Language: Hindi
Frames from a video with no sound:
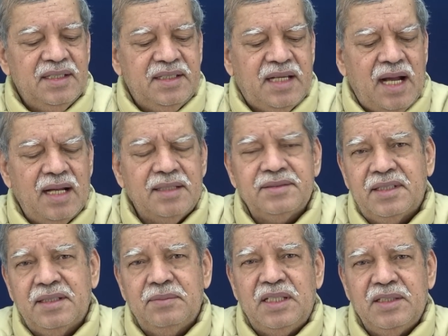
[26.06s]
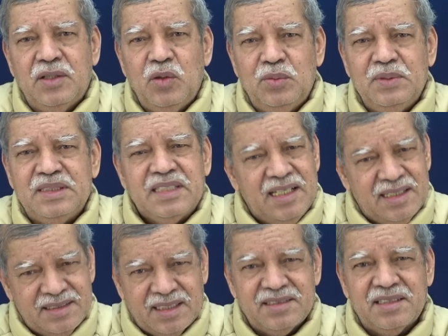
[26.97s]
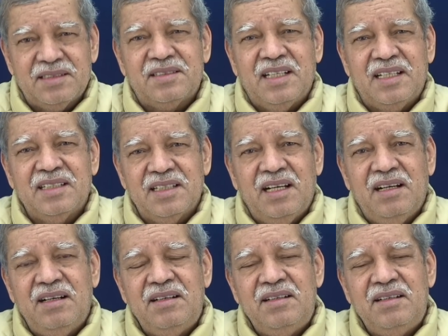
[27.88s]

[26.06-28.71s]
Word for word: क्या आंतरिक मंडलों में जाया जा सकता है क्या